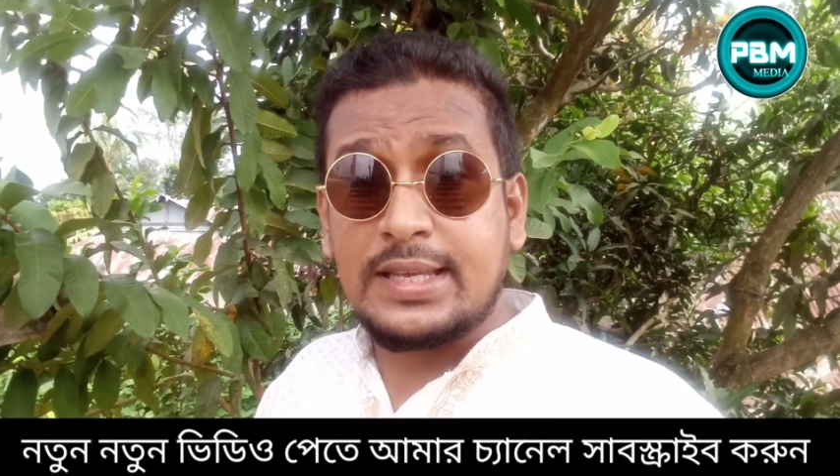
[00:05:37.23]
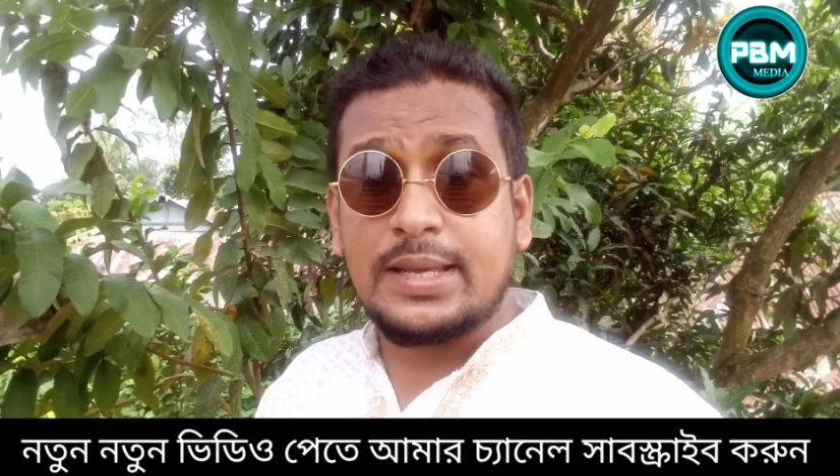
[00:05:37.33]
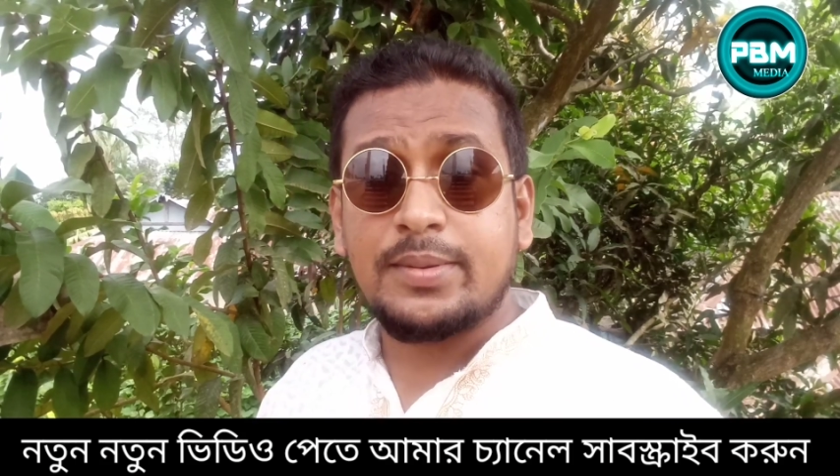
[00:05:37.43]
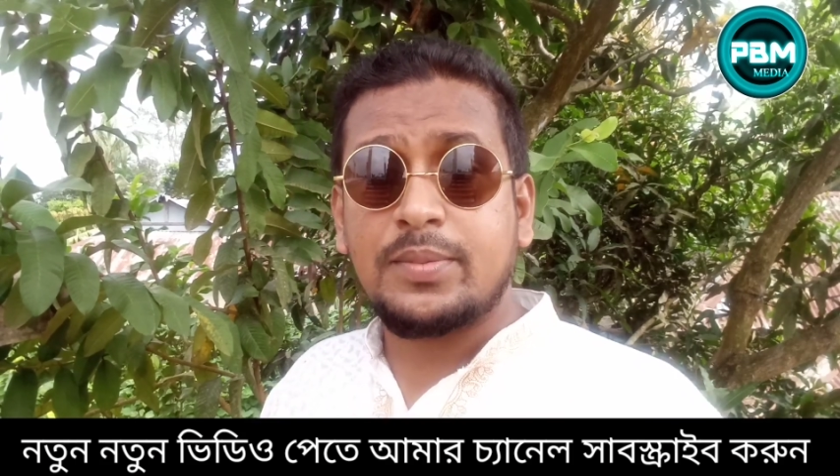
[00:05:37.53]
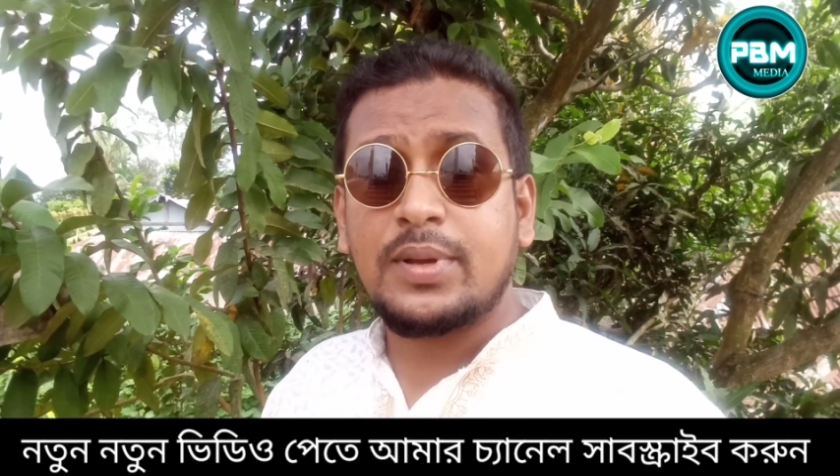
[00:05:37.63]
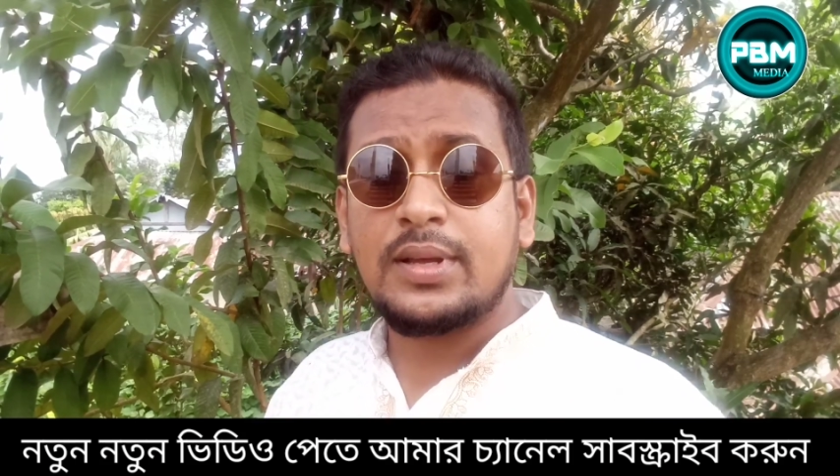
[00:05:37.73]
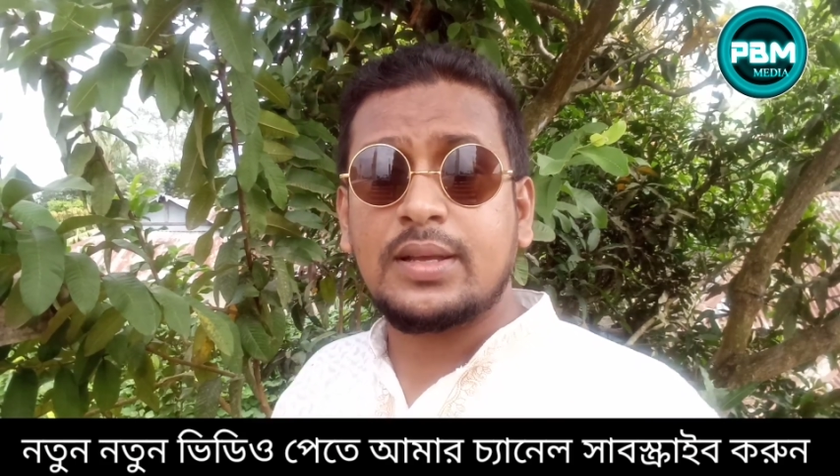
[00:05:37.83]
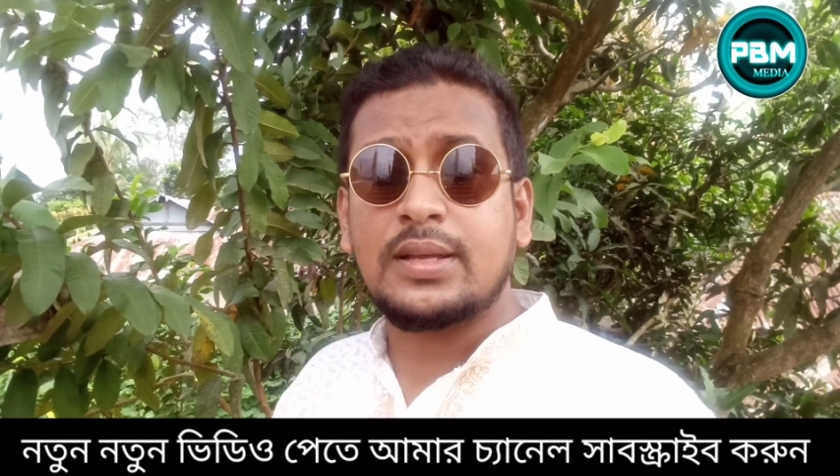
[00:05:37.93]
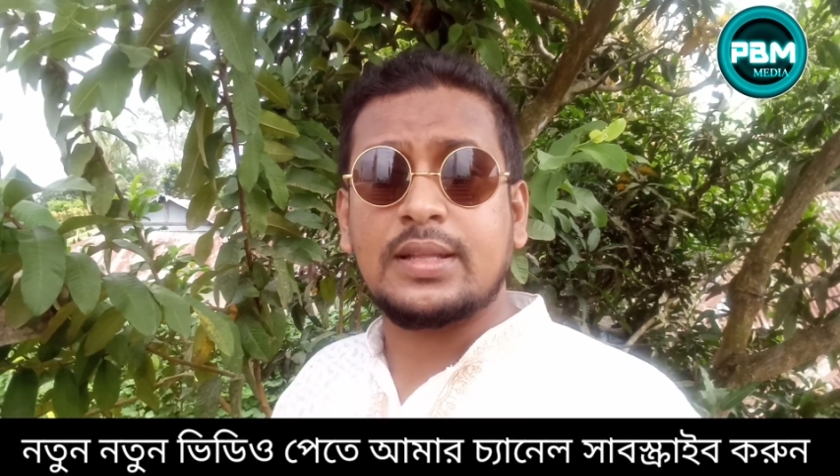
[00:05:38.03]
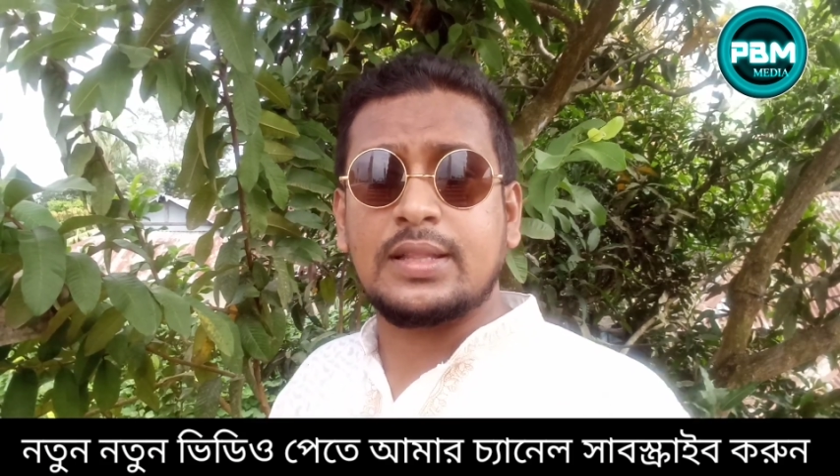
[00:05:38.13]
এভাবে
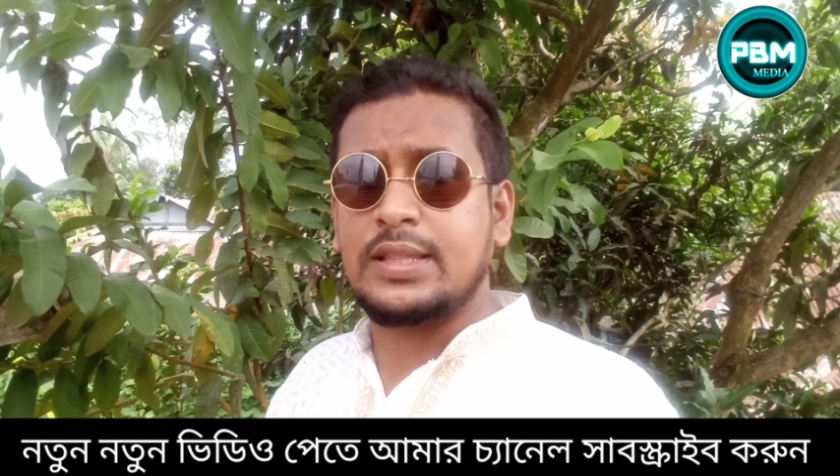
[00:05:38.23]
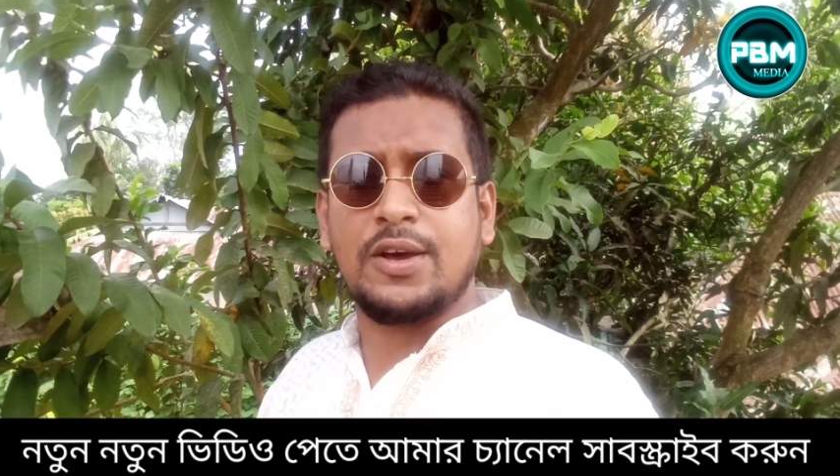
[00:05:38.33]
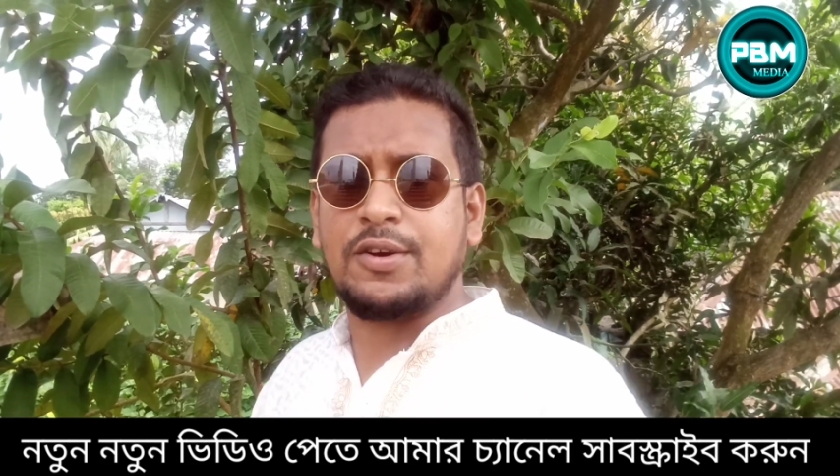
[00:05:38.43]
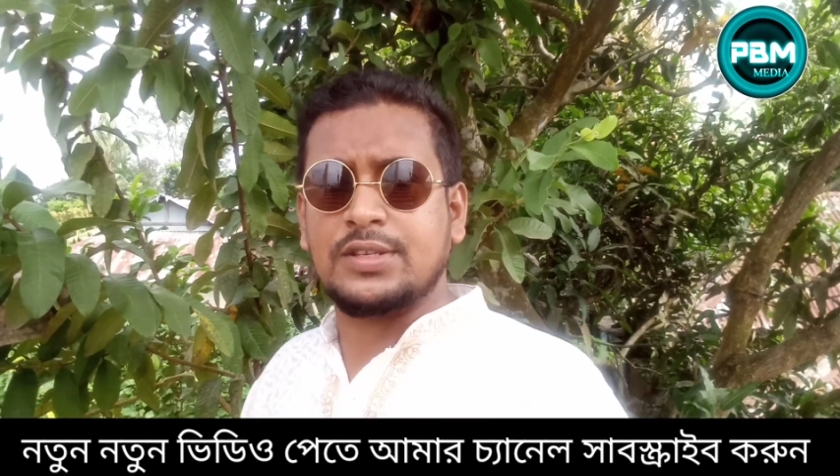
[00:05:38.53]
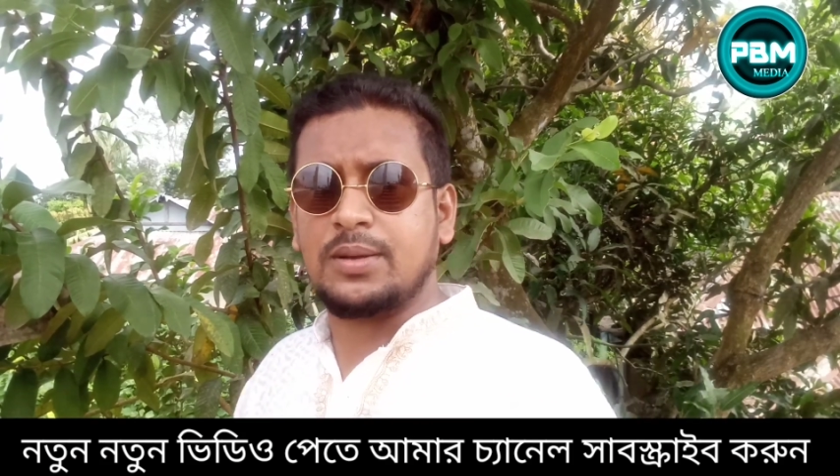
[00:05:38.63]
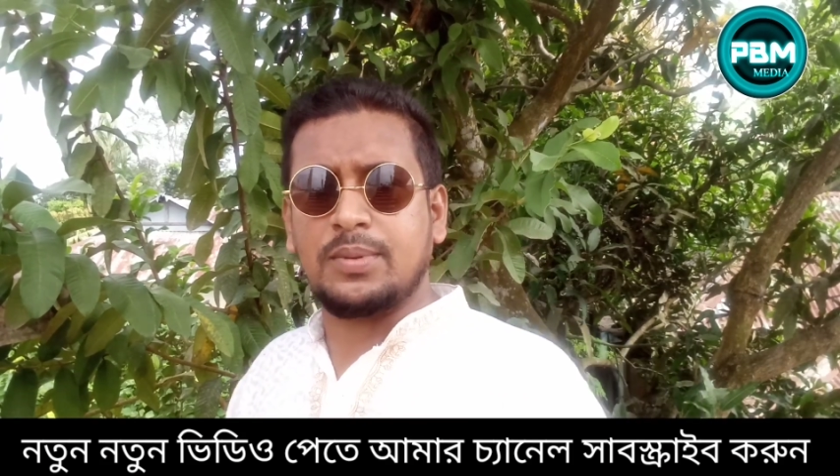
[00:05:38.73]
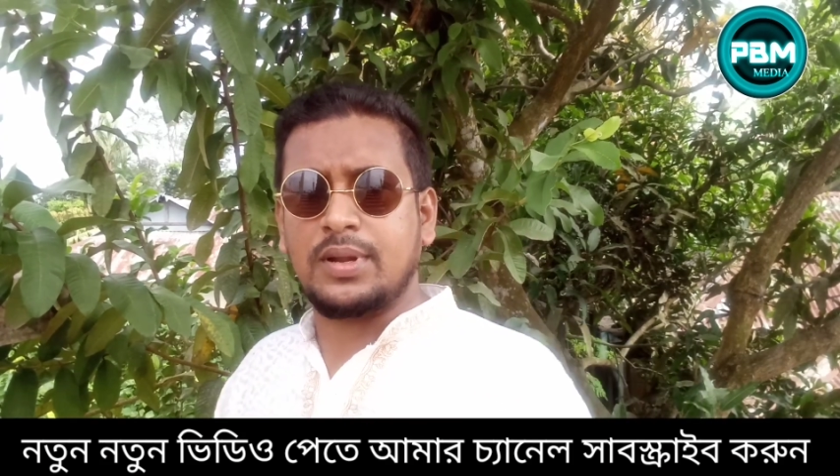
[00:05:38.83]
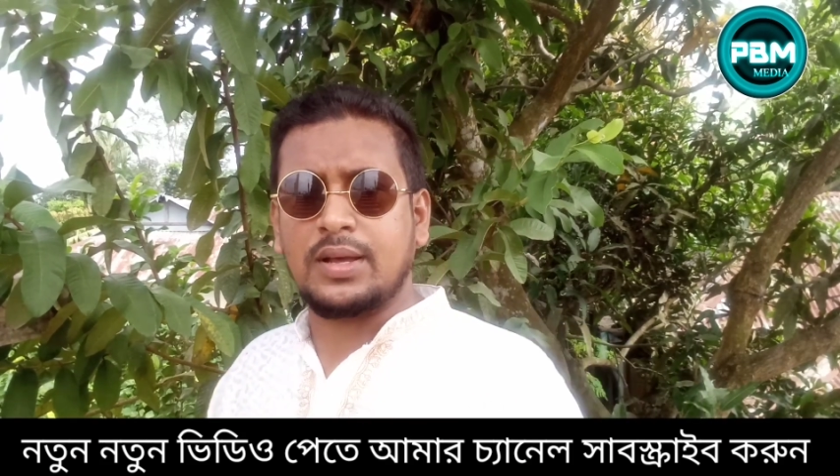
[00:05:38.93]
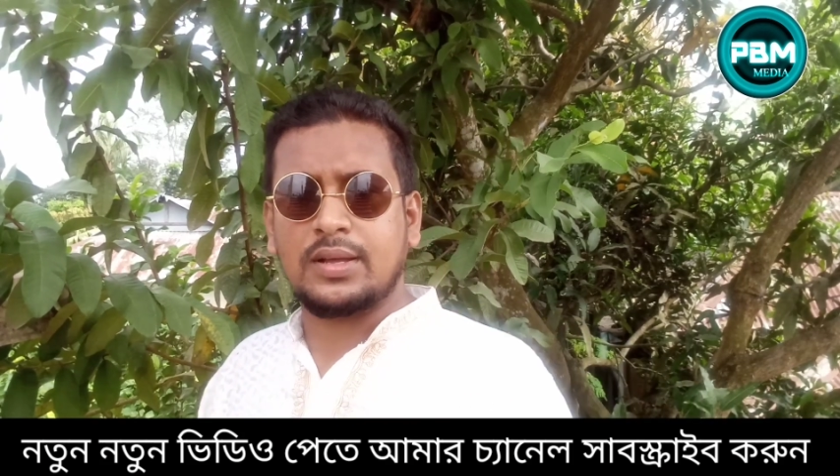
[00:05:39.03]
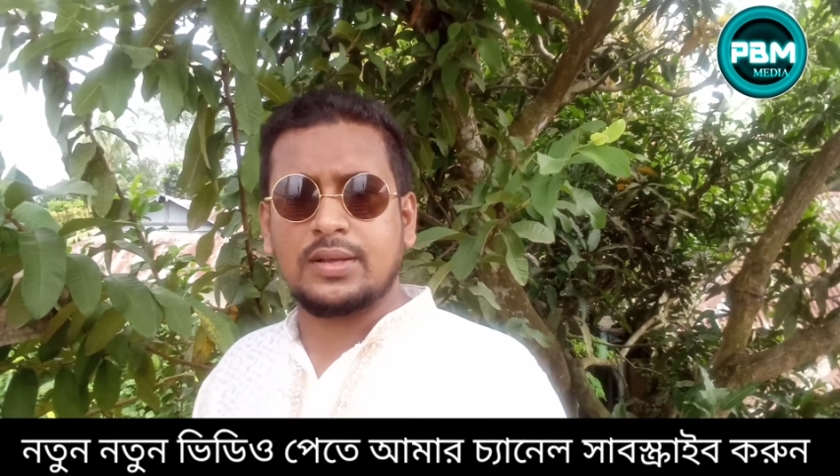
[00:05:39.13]
দেওয়া যাবে না